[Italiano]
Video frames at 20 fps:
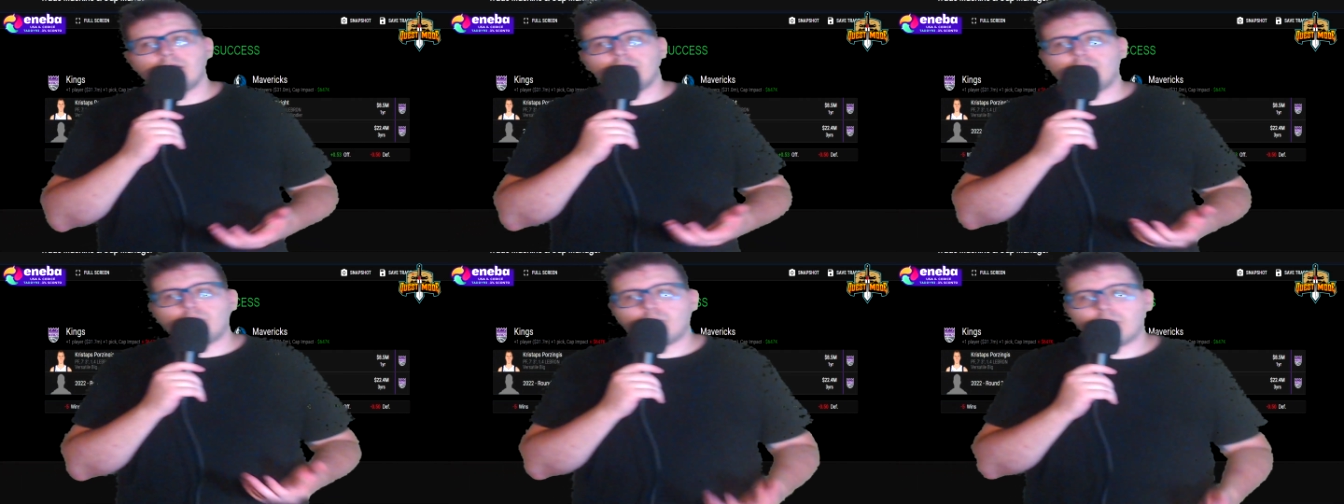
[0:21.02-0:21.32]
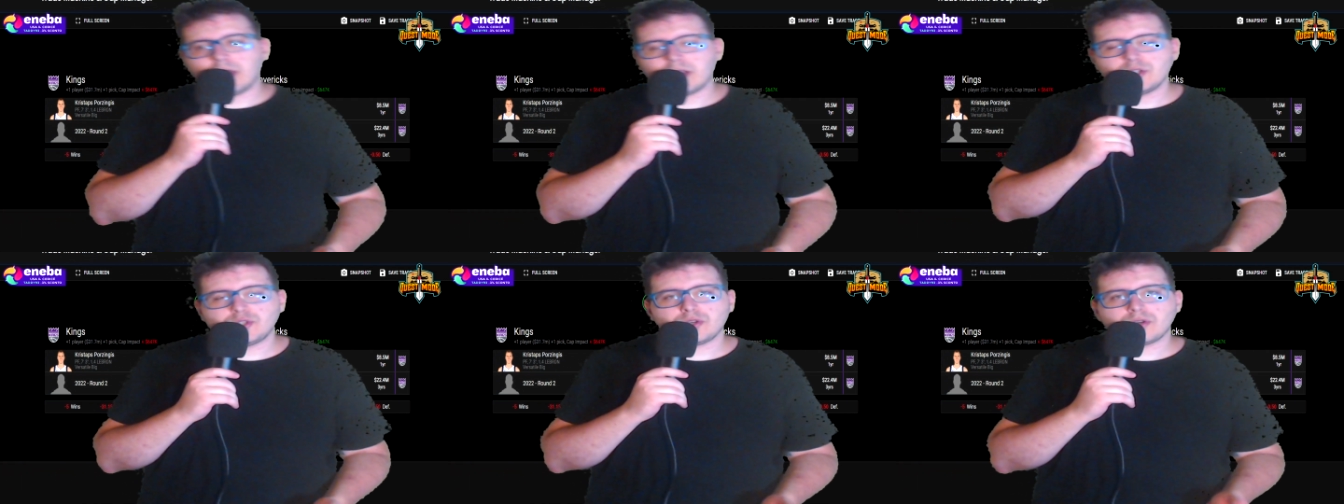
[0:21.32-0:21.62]

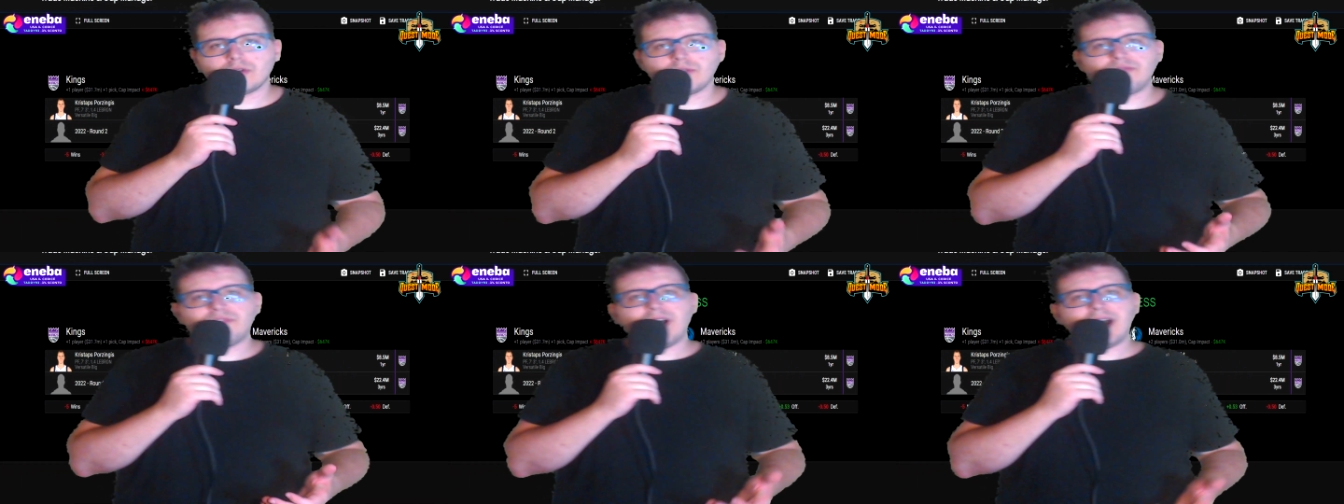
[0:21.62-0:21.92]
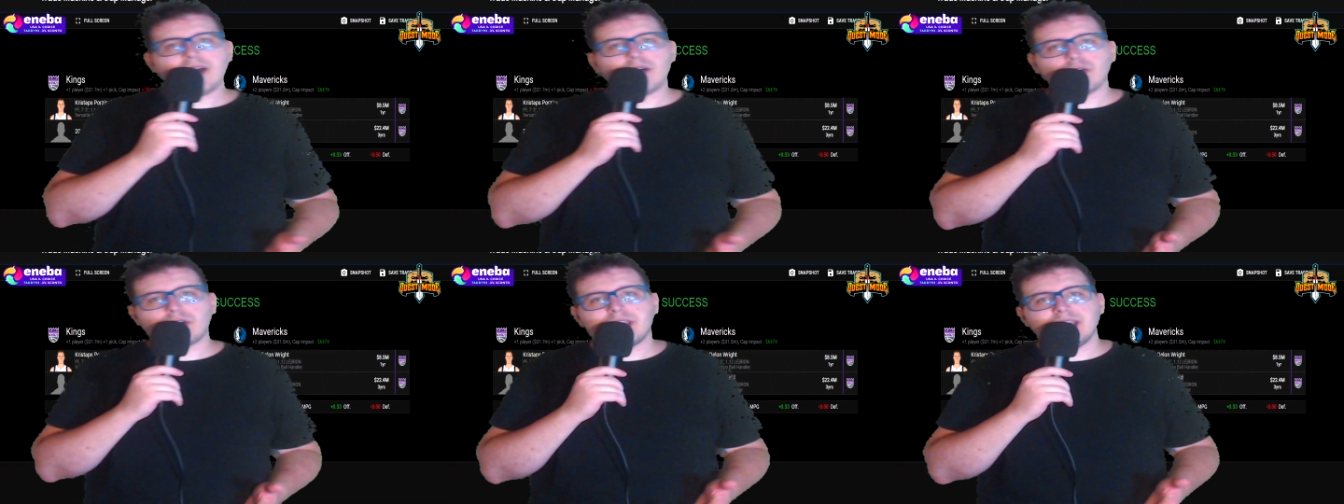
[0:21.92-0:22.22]
Qualche giorno
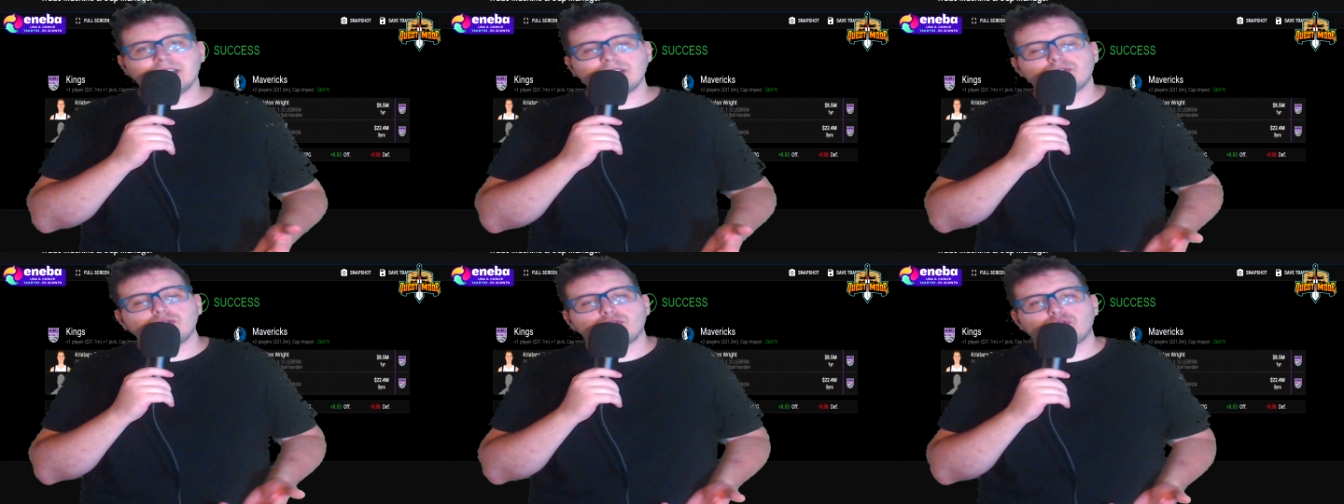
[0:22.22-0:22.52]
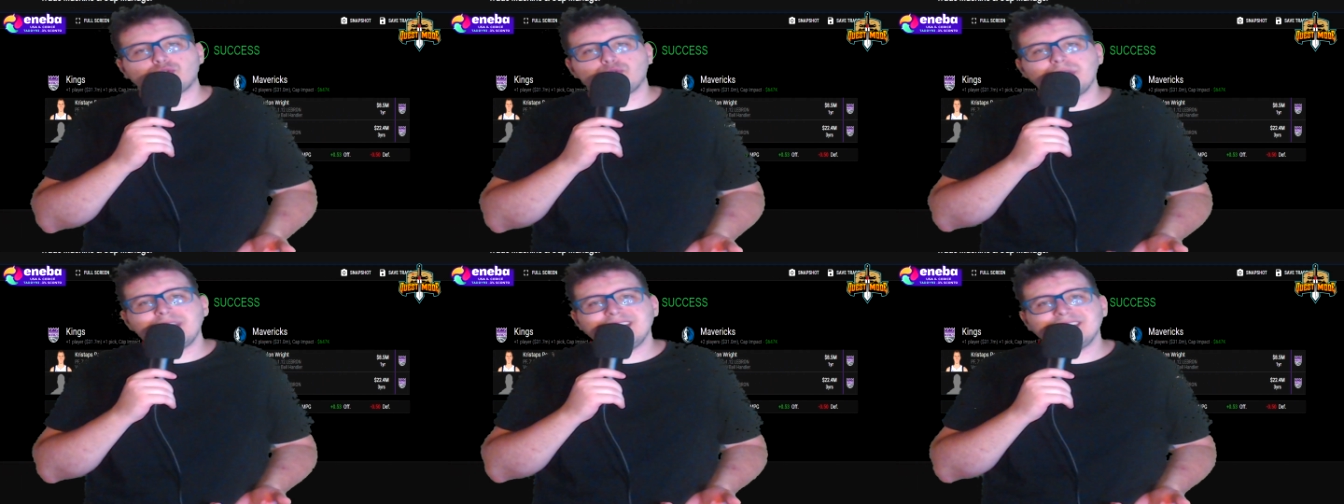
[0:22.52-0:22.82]
fa ho chiesto
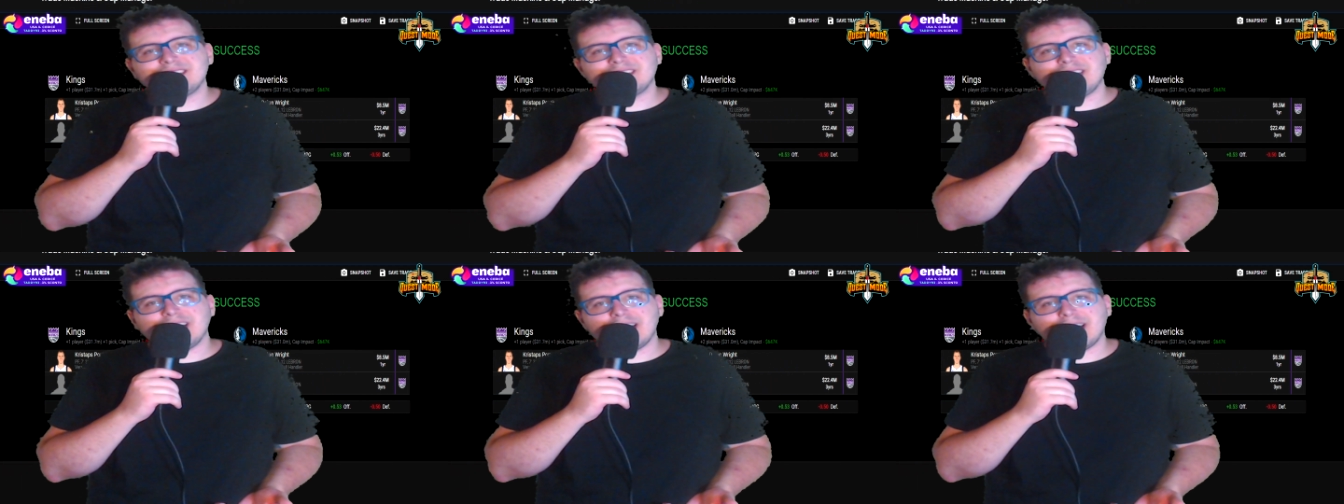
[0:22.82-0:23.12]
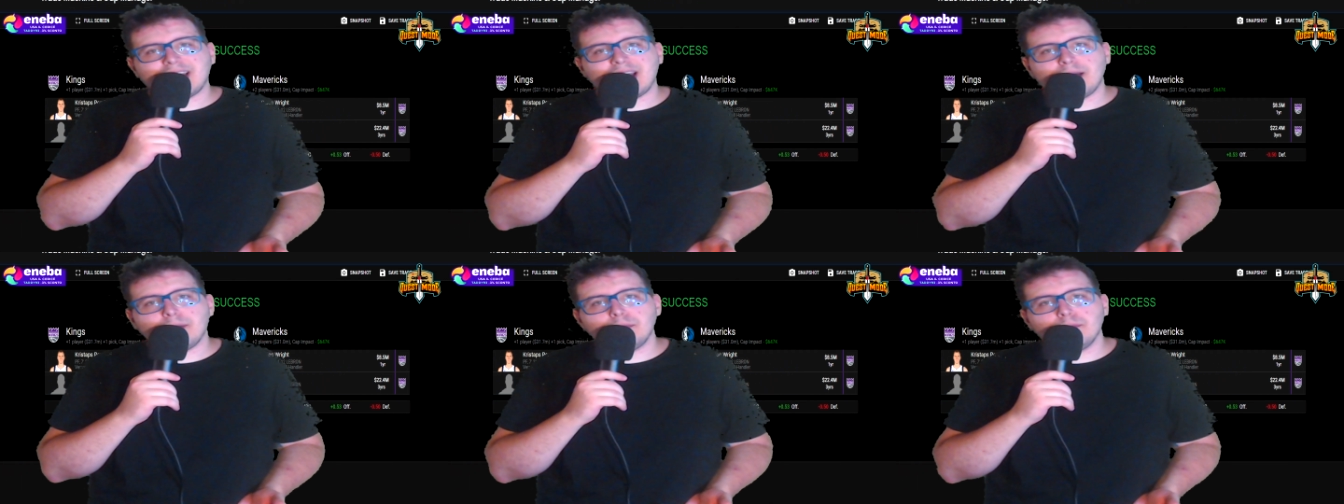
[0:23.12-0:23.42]
su
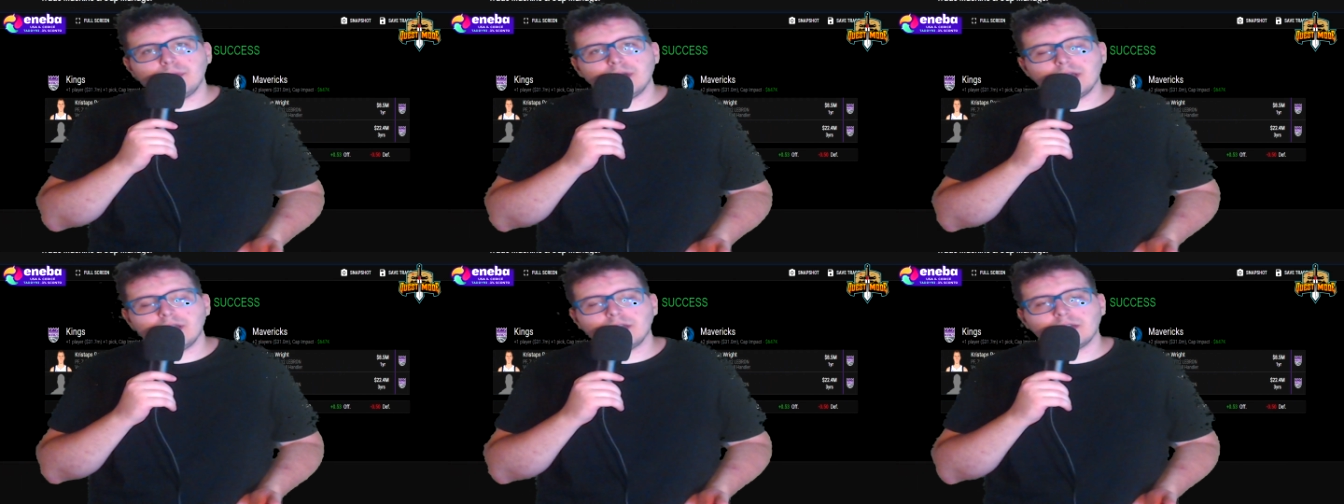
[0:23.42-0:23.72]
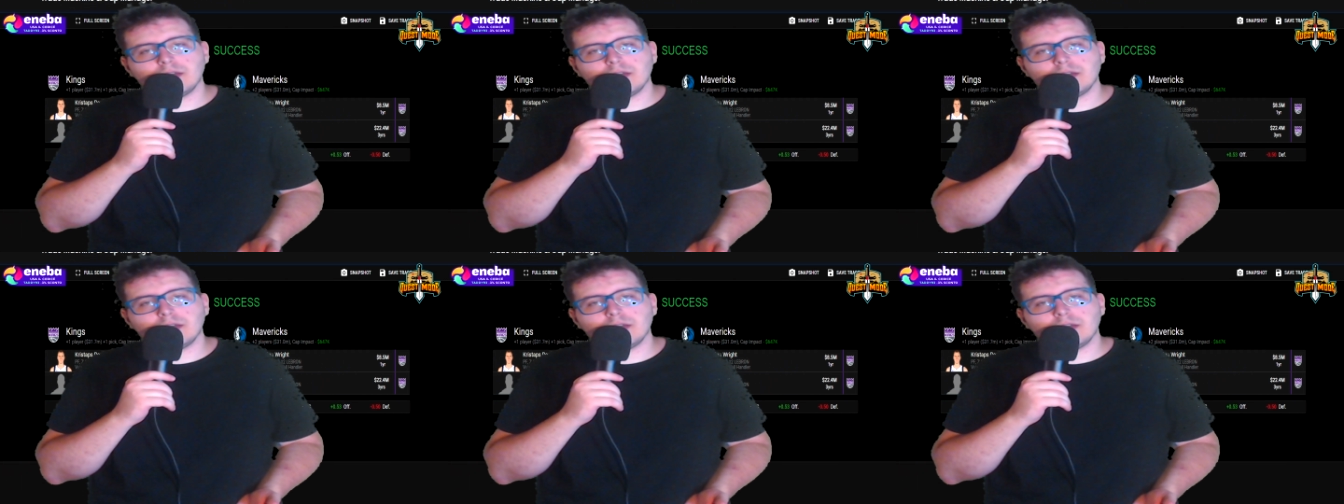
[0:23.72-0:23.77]
Instagram,